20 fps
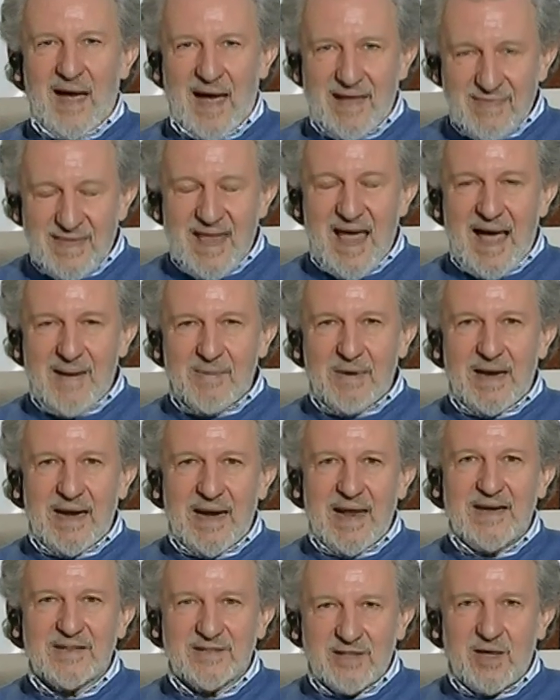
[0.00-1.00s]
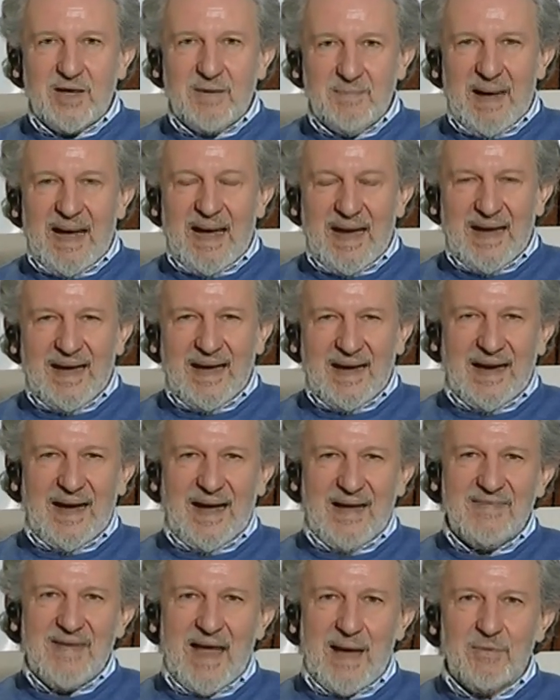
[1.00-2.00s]
andiamo all'estero, ma eh,
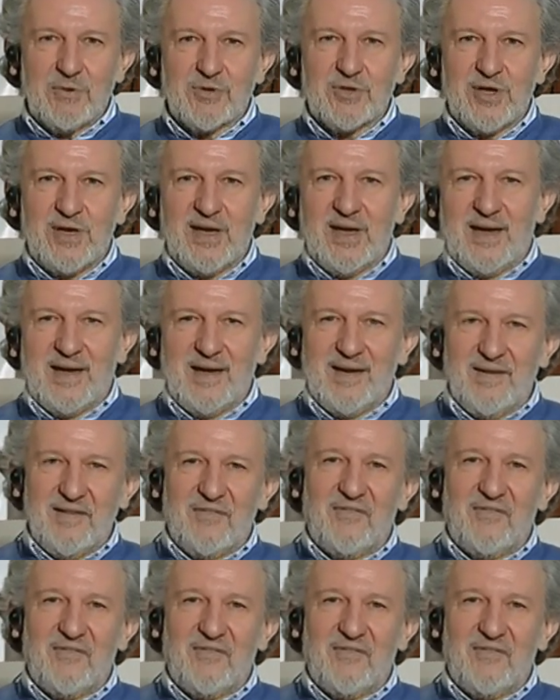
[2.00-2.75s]
andiamoci eh,